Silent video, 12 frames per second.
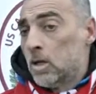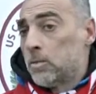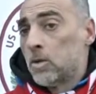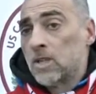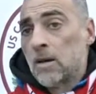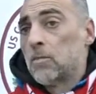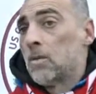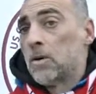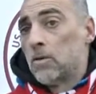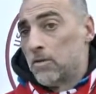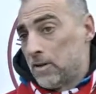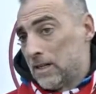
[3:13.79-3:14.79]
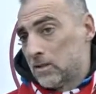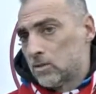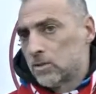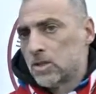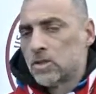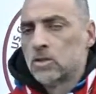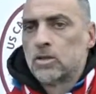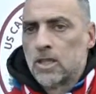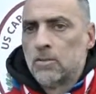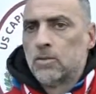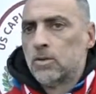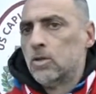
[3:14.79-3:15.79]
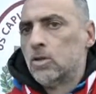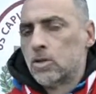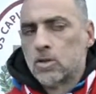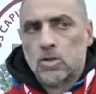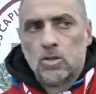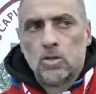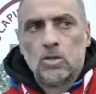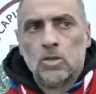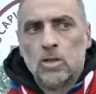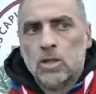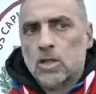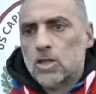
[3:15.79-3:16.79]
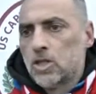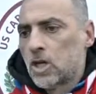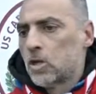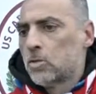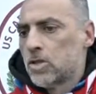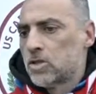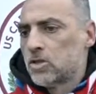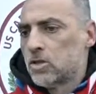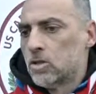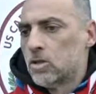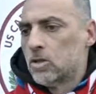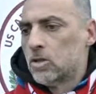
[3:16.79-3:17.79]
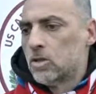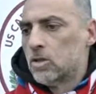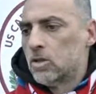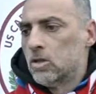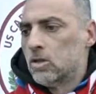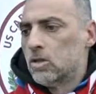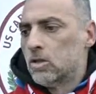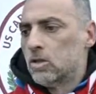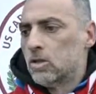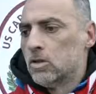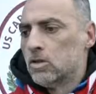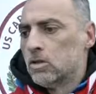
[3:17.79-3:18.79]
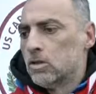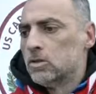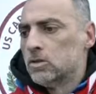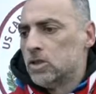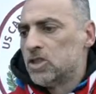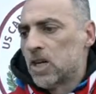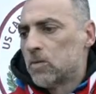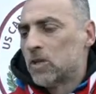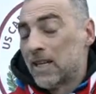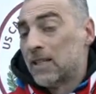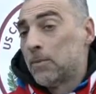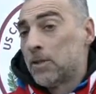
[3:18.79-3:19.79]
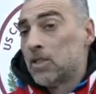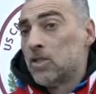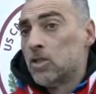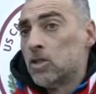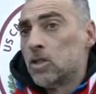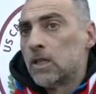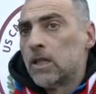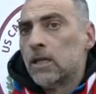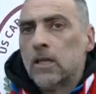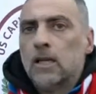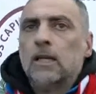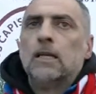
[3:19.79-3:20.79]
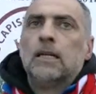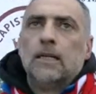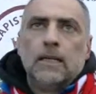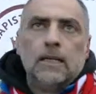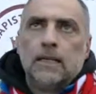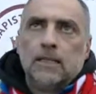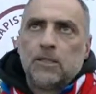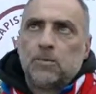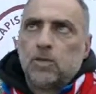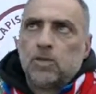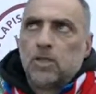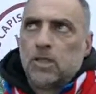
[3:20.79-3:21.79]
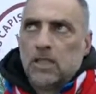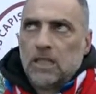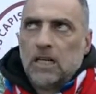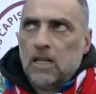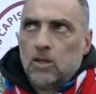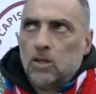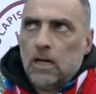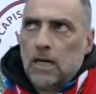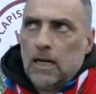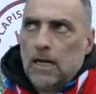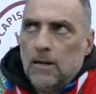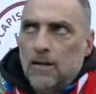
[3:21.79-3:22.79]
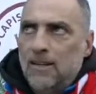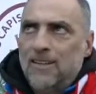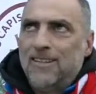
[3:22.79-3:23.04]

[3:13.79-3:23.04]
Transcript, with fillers: Il primo tempo l'abbiamo fatto, nel secondo tempo loro ci hanno messo diciamo, grande pressione e l'espulsione del Gallo ha,